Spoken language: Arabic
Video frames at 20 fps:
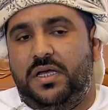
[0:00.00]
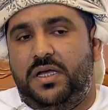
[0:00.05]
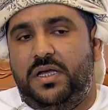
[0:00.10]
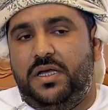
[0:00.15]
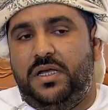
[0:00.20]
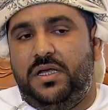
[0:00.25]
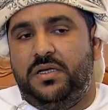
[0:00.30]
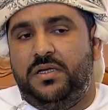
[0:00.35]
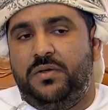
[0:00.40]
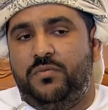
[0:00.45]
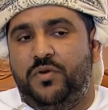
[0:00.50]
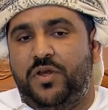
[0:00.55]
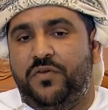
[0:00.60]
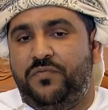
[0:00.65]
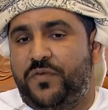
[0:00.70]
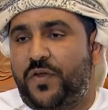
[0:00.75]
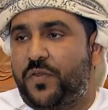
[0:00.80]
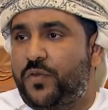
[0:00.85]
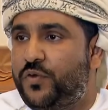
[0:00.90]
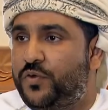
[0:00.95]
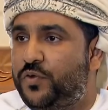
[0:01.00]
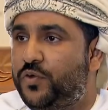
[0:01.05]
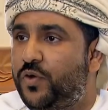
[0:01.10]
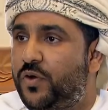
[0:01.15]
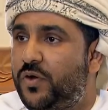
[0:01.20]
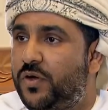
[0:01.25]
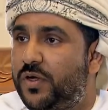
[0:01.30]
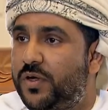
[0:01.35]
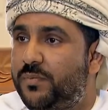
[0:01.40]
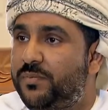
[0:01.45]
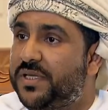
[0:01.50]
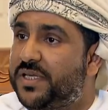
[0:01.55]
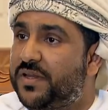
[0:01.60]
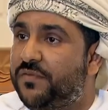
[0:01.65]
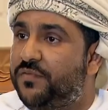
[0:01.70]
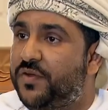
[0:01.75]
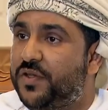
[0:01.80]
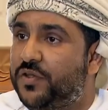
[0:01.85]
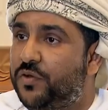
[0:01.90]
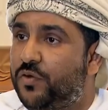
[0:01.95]
المنفذ ضده
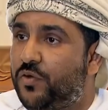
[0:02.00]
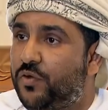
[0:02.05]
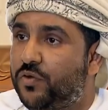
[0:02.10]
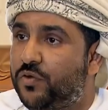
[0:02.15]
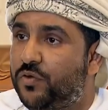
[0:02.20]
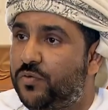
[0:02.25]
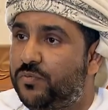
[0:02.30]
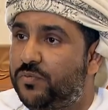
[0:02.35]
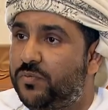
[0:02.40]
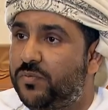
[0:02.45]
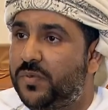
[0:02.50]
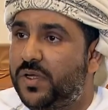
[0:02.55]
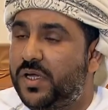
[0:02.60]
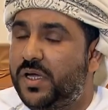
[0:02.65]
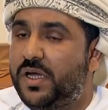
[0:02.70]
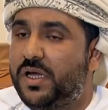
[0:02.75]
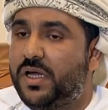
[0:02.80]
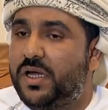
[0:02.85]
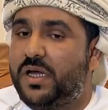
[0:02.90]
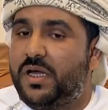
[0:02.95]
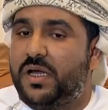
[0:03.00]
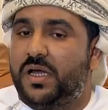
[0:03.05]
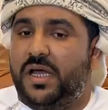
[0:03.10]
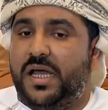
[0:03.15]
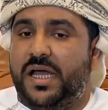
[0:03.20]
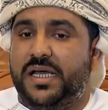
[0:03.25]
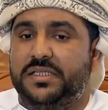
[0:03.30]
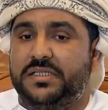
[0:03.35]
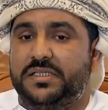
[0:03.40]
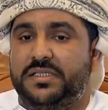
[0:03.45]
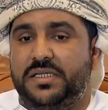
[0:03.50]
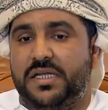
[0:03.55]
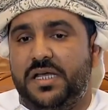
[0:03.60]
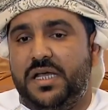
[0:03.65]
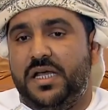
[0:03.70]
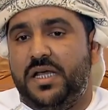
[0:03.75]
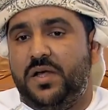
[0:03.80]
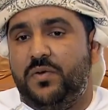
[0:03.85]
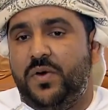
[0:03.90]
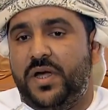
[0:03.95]
بتنفيذ الحكم آه،
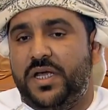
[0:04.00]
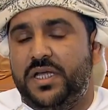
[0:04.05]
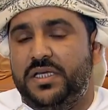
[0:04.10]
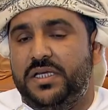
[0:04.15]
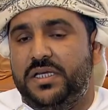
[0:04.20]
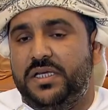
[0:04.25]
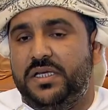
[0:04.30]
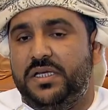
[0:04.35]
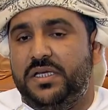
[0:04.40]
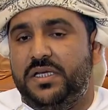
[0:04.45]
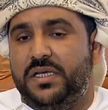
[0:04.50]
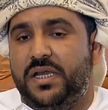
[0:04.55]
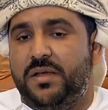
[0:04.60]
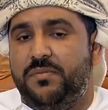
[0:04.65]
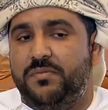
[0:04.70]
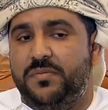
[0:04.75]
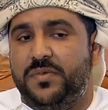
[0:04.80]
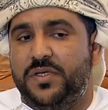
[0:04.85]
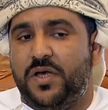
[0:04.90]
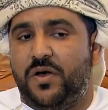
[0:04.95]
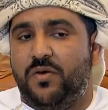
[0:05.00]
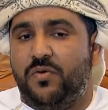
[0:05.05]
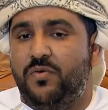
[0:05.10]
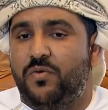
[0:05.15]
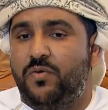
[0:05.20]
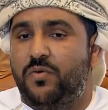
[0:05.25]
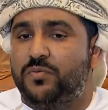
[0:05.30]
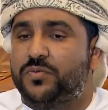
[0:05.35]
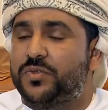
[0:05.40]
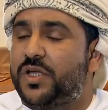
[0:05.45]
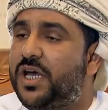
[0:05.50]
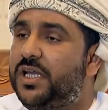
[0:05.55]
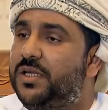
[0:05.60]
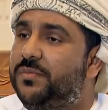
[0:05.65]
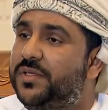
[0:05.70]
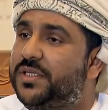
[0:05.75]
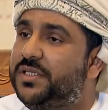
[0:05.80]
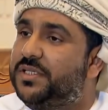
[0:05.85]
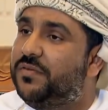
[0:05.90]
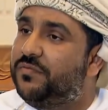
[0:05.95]
حتى وإن لم يقوم طالب
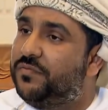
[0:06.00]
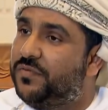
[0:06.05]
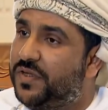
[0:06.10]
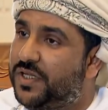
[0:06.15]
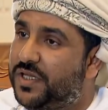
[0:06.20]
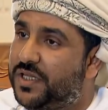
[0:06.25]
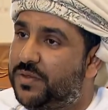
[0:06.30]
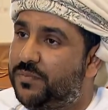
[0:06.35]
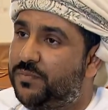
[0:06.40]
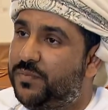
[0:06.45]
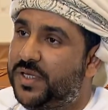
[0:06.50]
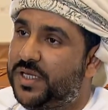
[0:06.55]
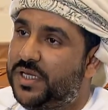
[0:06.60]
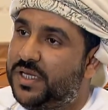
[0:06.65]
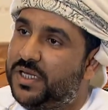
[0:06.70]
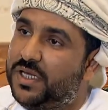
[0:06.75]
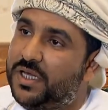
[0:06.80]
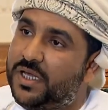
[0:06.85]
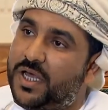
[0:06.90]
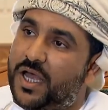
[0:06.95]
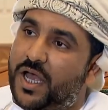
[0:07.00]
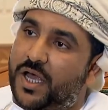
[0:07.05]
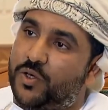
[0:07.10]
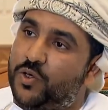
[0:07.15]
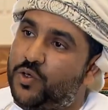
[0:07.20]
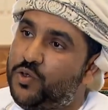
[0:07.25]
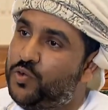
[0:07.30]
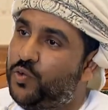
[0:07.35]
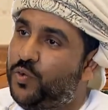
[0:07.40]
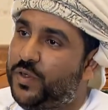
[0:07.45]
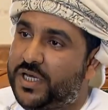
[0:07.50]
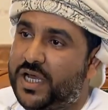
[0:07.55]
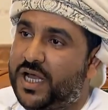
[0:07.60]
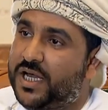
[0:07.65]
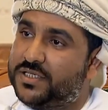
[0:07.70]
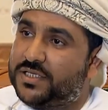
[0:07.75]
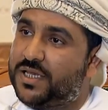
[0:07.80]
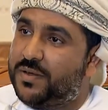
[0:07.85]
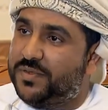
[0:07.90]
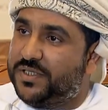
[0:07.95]
التنفيذ باللجوء إلى
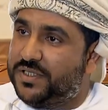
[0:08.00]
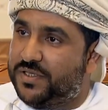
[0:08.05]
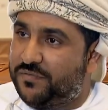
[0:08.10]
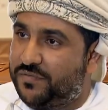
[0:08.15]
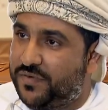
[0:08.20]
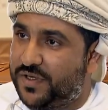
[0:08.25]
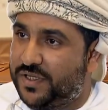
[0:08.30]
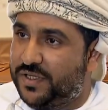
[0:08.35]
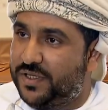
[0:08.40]
أقسام التنفيذ